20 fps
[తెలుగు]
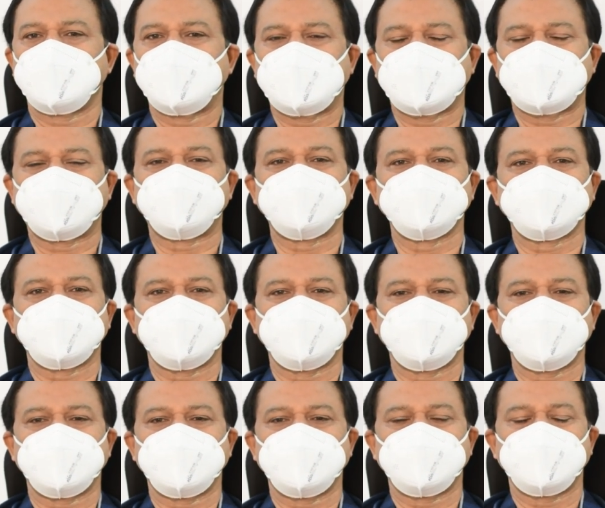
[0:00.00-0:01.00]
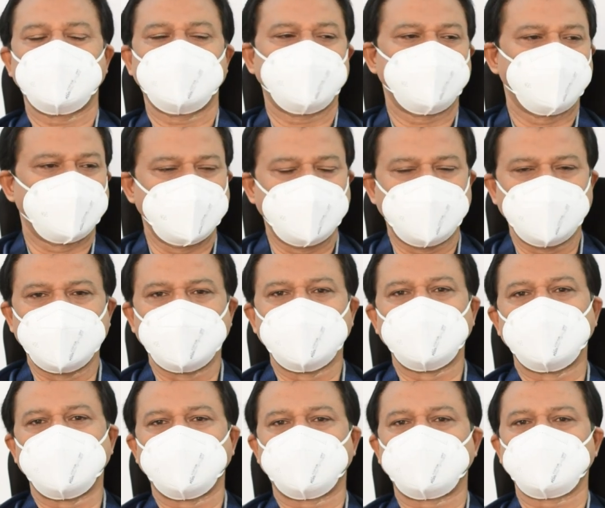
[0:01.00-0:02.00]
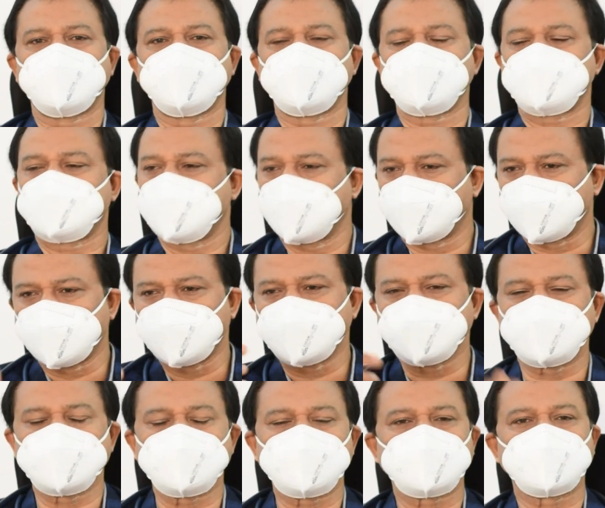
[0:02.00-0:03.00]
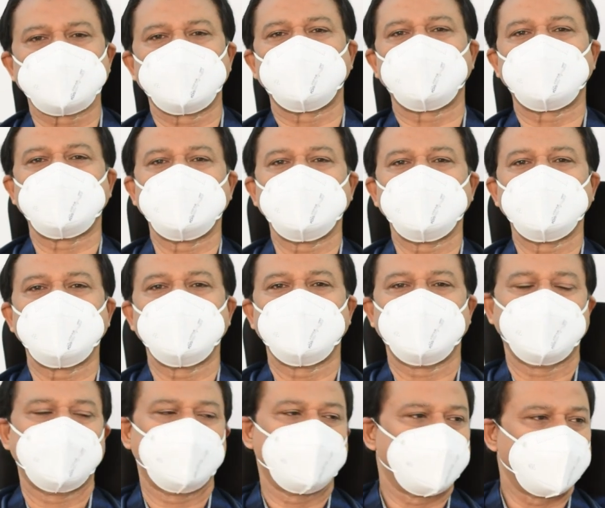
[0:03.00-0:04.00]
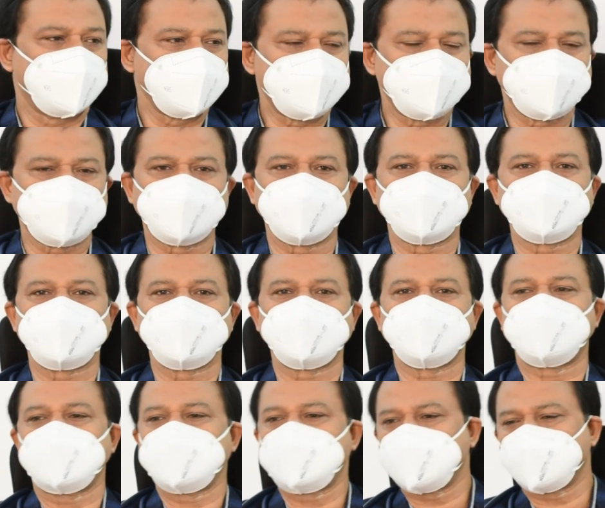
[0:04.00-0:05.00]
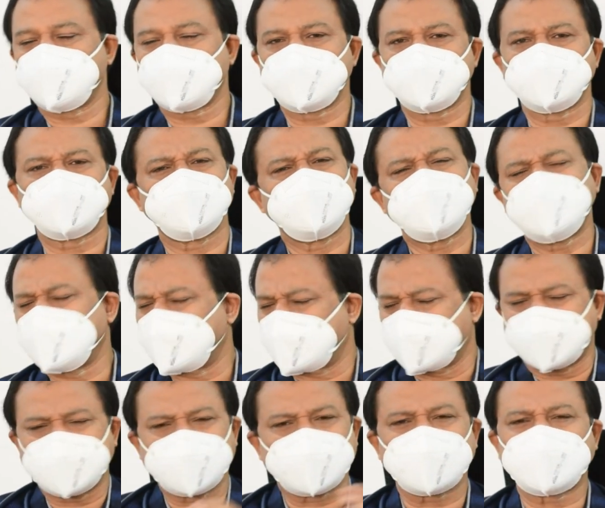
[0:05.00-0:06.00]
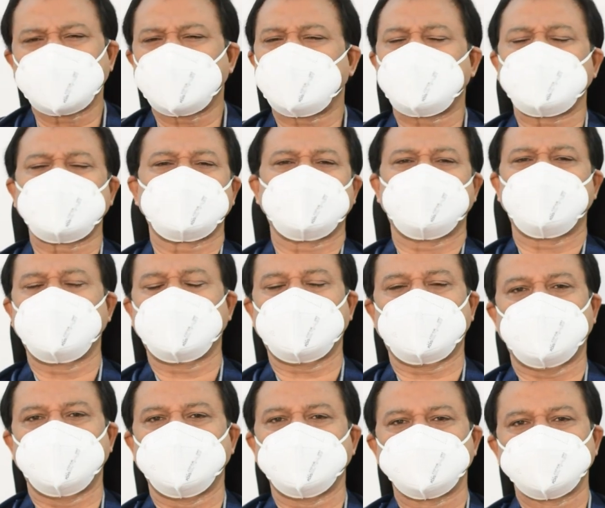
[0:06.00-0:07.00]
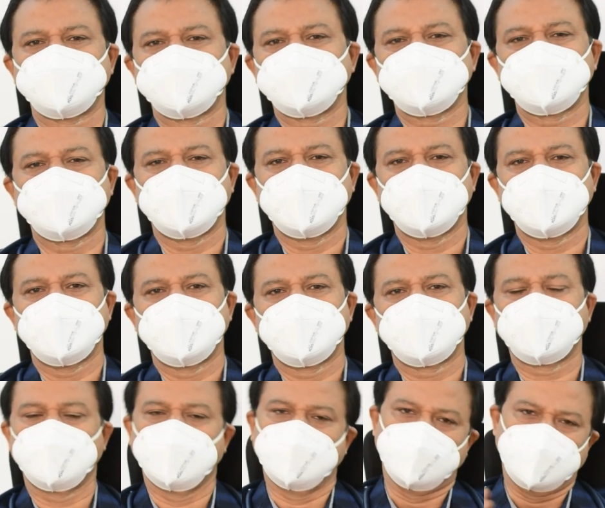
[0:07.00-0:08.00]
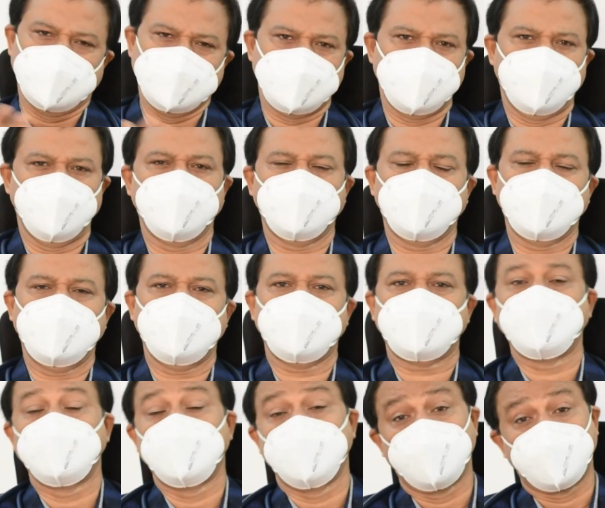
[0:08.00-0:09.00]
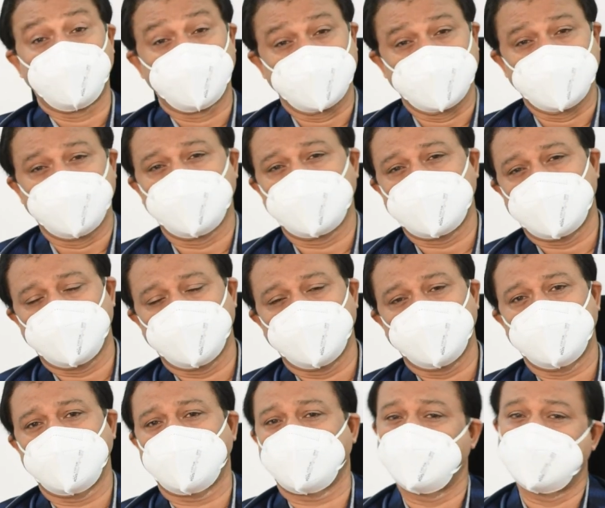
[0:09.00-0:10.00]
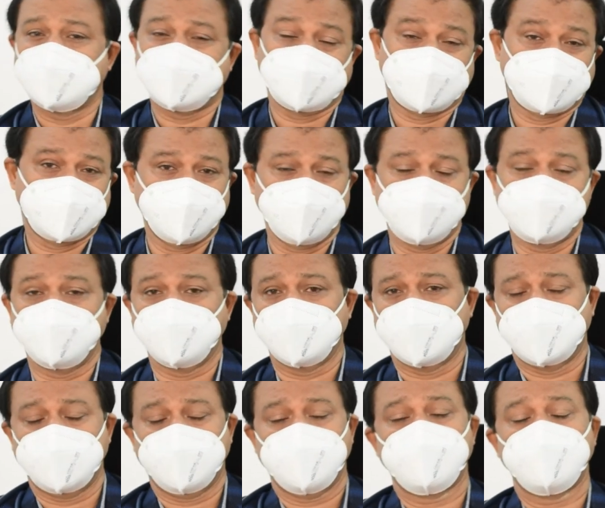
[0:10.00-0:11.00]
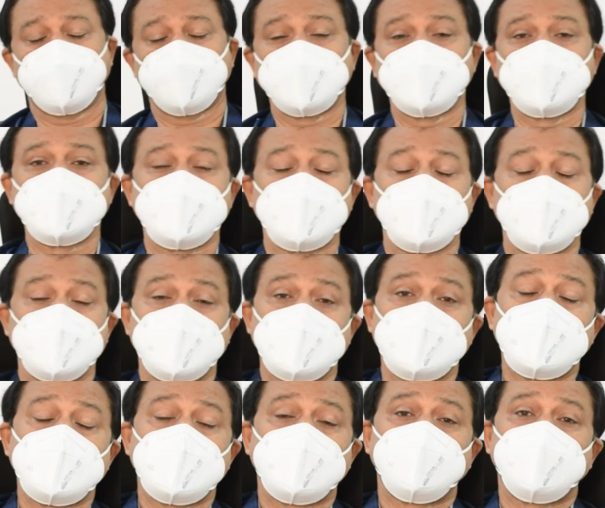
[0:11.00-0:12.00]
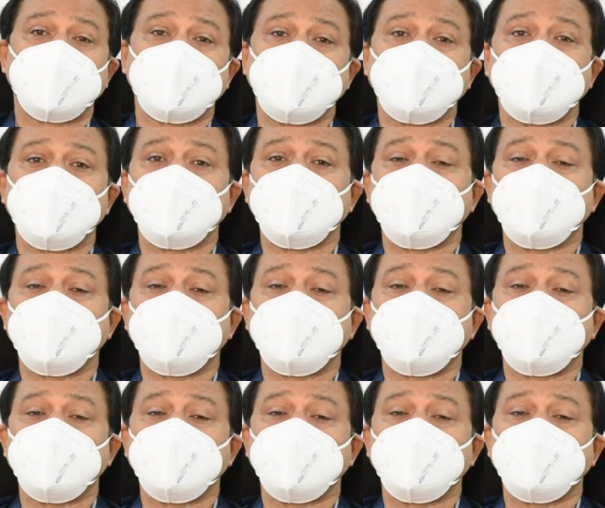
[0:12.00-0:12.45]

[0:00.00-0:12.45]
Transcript: లేకపోతే బయటికి వెళ్ళేటప్పుడు శకునం చూసుకోవాలి మంచి రోజు మంచి వర్ణం ఇలా రకరకాల నమ్మకాలు కొన్ని మంచివి ఉన్నాయి కొన్ని మూఢనమ్మకాలు ఉన్నాయి కొన్ని చెడ్డవి ఉన్నాయి మరి